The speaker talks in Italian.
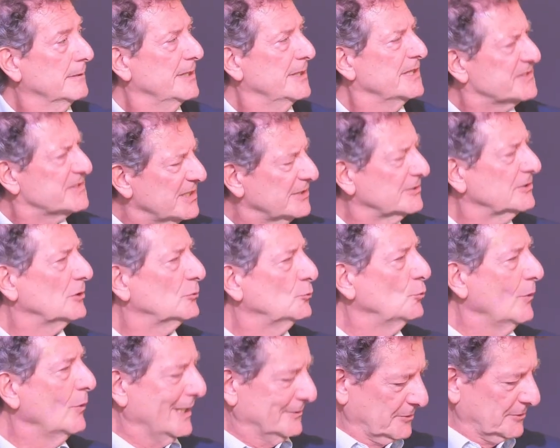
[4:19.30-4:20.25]
E si è
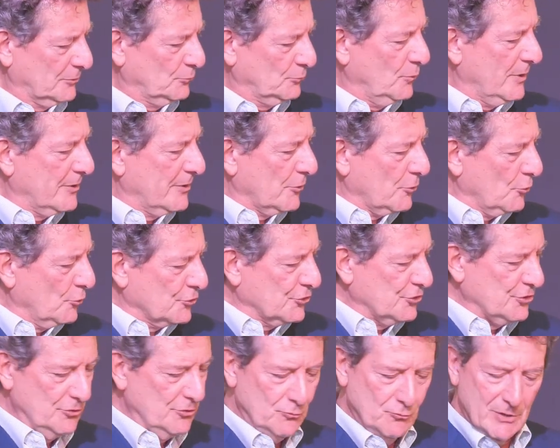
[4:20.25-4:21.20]
tatuata due
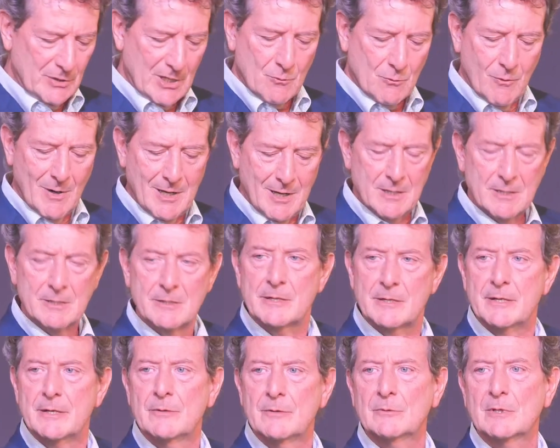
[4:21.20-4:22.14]
croci, una qua
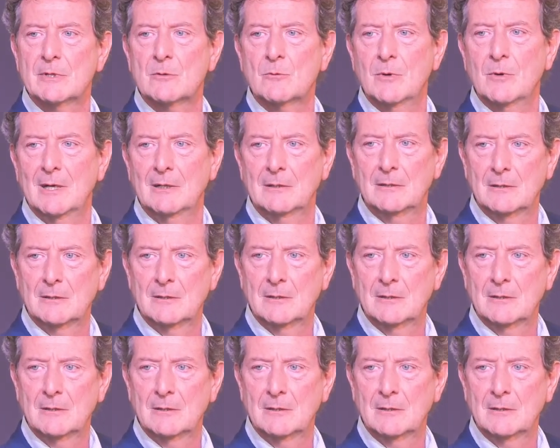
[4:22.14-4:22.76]
e una qua,